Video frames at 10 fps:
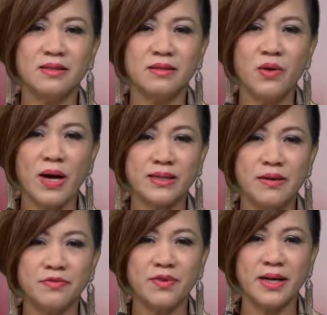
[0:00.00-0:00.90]
đoàn
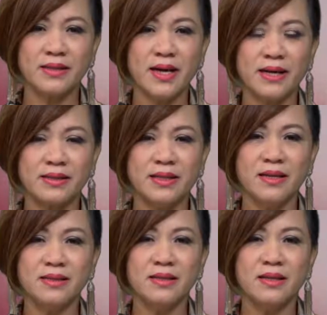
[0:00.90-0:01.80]
đàm phán hạt
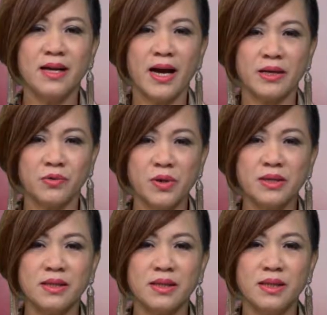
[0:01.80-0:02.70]
nhân Hàn Quốc
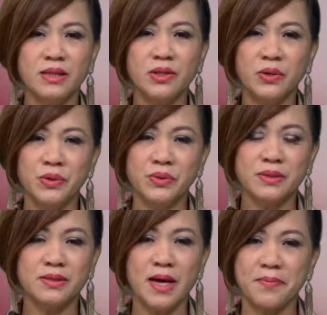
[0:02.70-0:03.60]
Lee
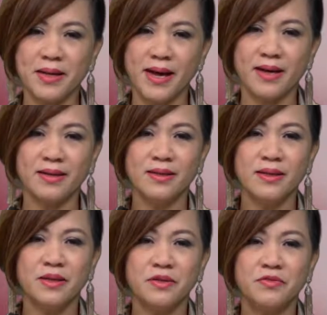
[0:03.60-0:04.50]
Do-hun thăm Nga.
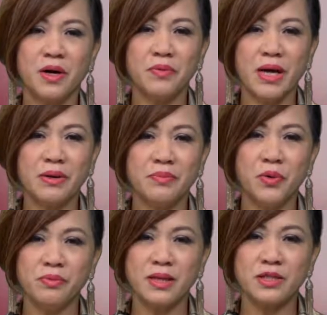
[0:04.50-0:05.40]
Vào ngày
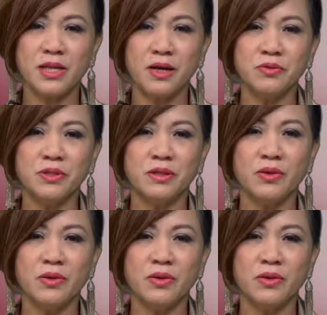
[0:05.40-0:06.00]
4 tháng 6, trưởng